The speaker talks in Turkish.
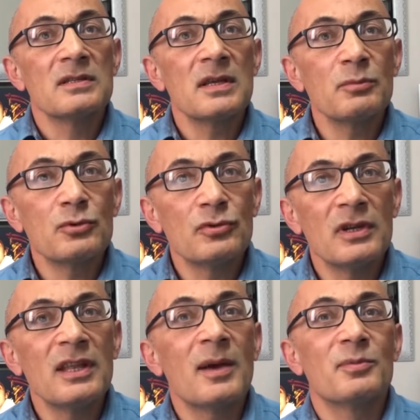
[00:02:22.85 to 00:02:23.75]
Kısa bir
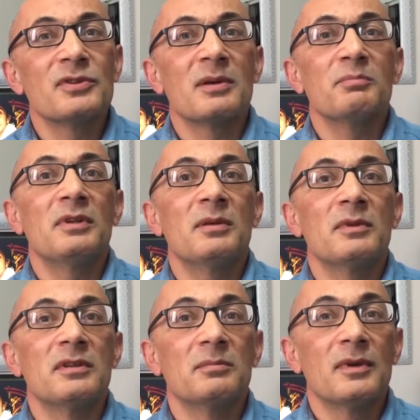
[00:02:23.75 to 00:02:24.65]
süre ne yapacağımı
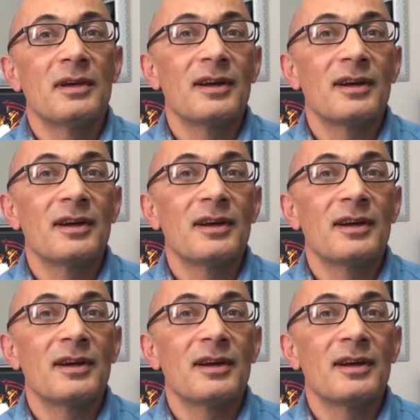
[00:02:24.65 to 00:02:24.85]
bilemedim.